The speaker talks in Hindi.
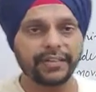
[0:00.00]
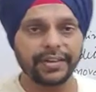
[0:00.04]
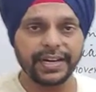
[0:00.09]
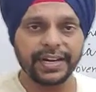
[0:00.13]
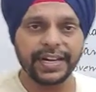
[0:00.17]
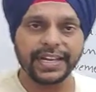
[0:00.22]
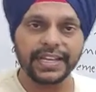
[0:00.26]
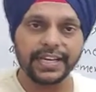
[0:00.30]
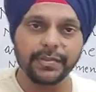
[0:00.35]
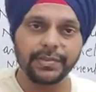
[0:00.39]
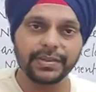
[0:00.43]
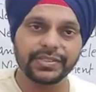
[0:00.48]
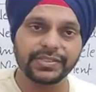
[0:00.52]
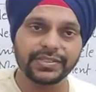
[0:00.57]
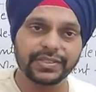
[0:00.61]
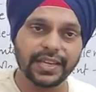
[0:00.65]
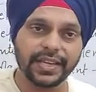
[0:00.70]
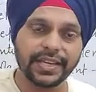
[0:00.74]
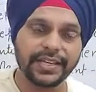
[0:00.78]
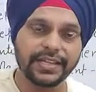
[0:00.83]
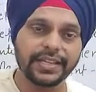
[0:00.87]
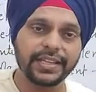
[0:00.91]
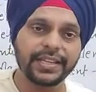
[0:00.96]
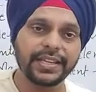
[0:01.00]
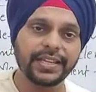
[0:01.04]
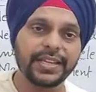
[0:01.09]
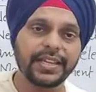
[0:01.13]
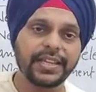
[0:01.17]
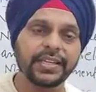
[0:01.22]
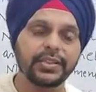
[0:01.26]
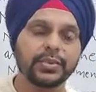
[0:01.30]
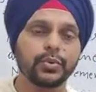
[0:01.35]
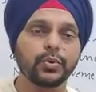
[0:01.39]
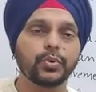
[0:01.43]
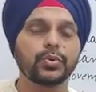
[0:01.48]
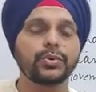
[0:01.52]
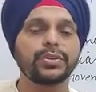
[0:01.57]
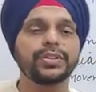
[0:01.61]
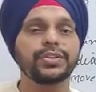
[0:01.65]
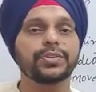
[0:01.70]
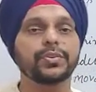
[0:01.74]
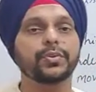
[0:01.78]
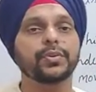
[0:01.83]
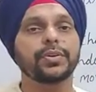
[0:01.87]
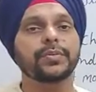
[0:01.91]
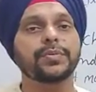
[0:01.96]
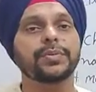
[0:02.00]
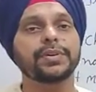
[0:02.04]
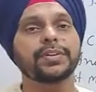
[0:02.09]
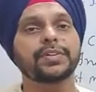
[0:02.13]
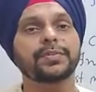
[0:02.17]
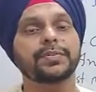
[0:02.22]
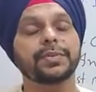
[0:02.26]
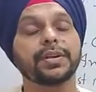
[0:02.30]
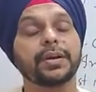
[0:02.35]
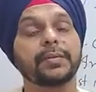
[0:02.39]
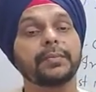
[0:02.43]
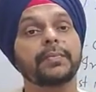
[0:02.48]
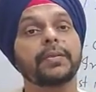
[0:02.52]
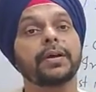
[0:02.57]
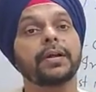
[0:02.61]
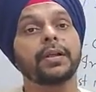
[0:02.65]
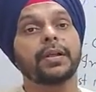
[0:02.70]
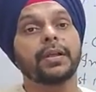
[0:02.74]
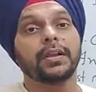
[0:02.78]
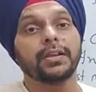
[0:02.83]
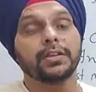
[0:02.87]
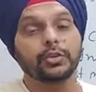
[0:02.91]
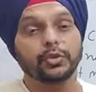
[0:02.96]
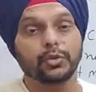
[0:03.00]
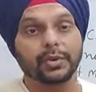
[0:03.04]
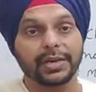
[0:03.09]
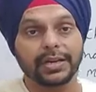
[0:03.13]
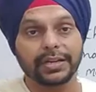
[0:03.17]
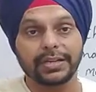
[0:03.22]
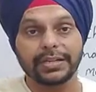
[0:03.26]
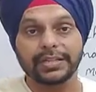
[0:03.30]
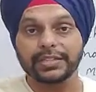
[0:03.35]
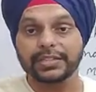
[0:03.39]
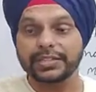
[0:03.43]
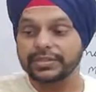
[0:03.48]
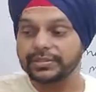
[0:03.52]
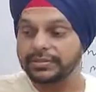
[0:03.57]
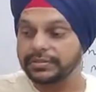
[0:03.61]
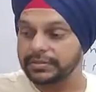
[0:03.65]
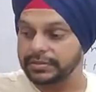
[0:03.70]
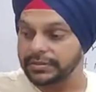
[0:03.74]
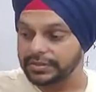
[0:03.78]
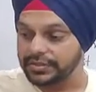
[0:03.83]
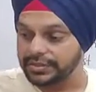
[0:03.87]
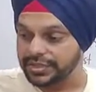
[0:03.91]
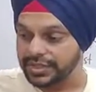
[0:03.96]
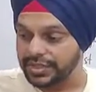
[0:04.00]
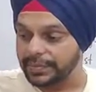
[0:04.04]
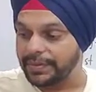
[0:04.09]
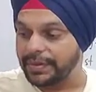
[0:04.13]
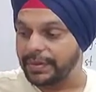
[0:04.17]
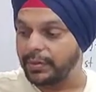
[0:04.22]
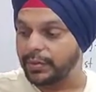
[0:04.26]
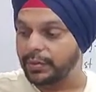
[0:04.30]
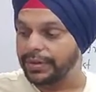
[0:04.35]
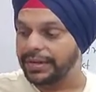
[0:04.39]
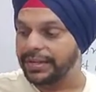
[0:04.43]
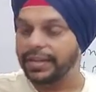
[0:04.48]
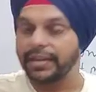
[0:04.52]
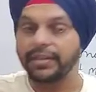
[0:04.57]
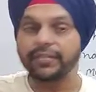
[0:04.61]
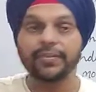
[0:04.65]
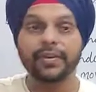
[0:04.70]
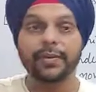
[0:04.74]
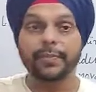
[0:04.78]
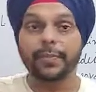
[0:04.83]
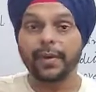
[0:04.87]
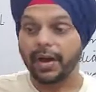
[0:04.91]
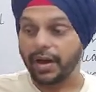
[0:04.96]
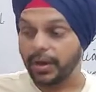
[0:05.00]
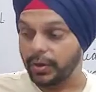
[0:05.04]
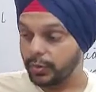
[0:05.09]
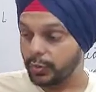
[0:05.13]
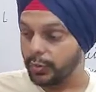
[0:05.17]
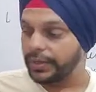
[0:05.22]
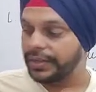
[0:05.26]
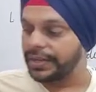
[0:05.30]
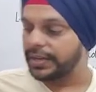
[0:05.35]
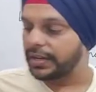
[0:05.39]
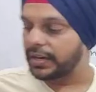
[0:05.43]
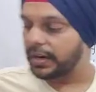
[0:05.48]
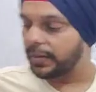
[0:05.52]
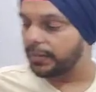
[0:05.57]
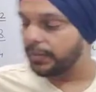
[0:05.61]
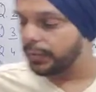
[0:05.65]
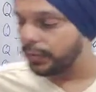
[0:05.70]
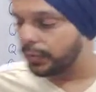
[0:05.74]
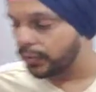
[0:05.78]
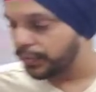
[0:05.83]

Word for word: ट्रेड एग्रीमेंट साइन किए हैं दोनों देशों के बीच में अब थोड़े रिलेशन स्टेबल हो रहे हैं व्यापार को लेकर हम